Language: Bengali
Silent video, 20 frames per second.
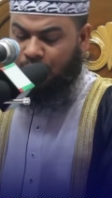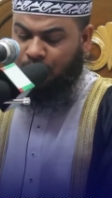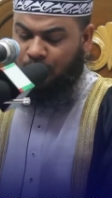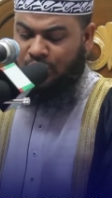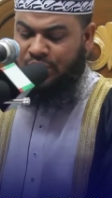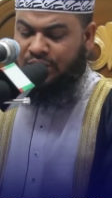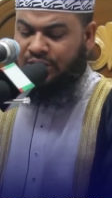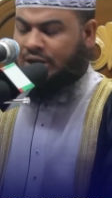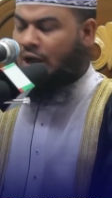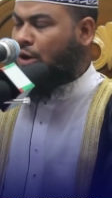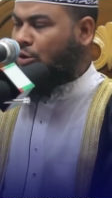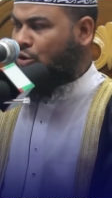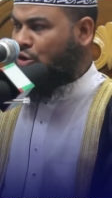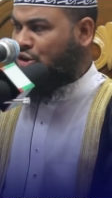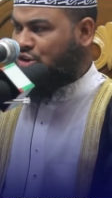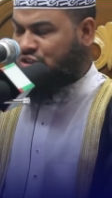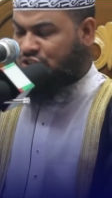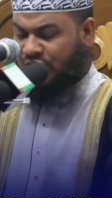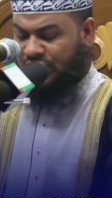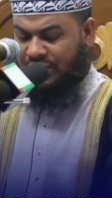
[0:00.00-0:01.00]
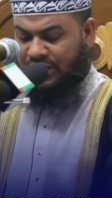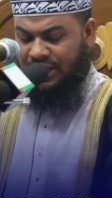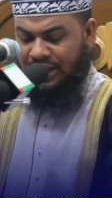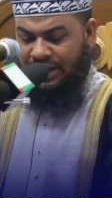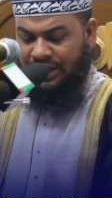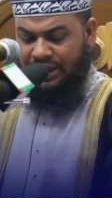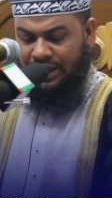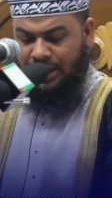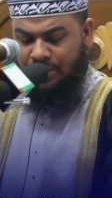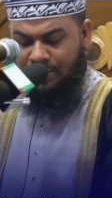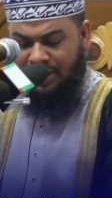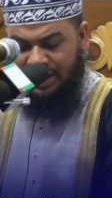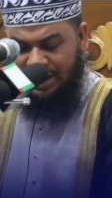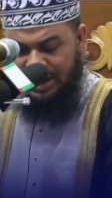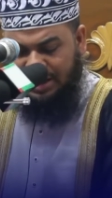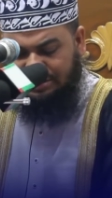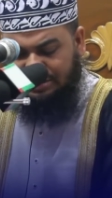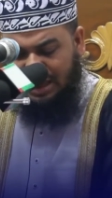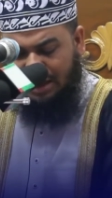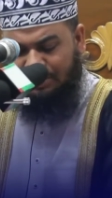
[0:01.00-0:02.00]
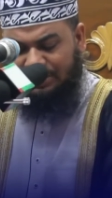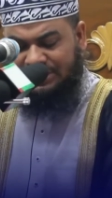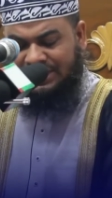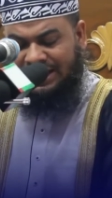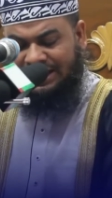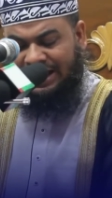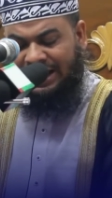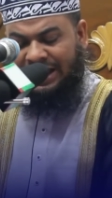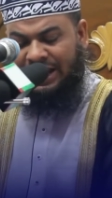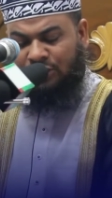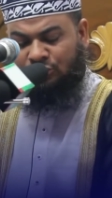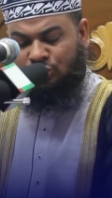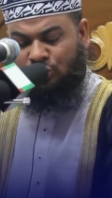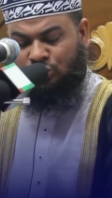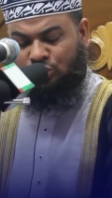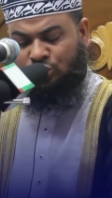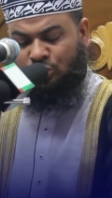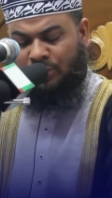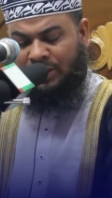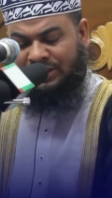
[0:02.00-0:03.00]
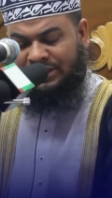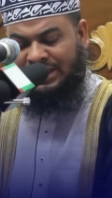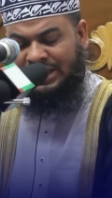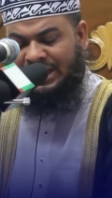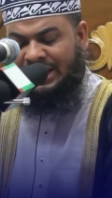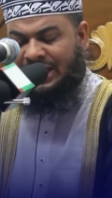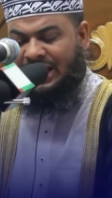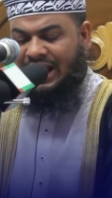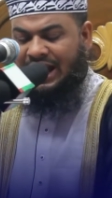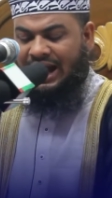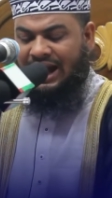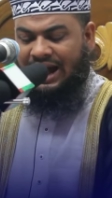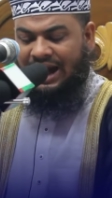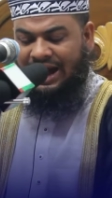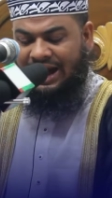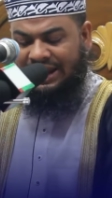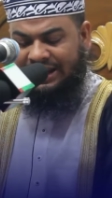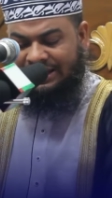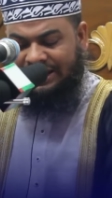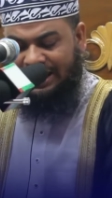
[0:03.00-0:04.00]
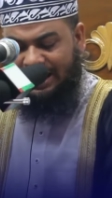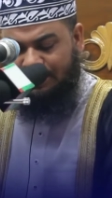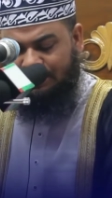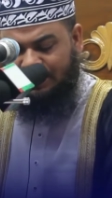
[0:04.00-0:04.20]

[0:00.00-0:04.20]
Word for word: পরীক্ষা করেছি ইমানের দাবিতে কারা সত্যবাদী আর কারা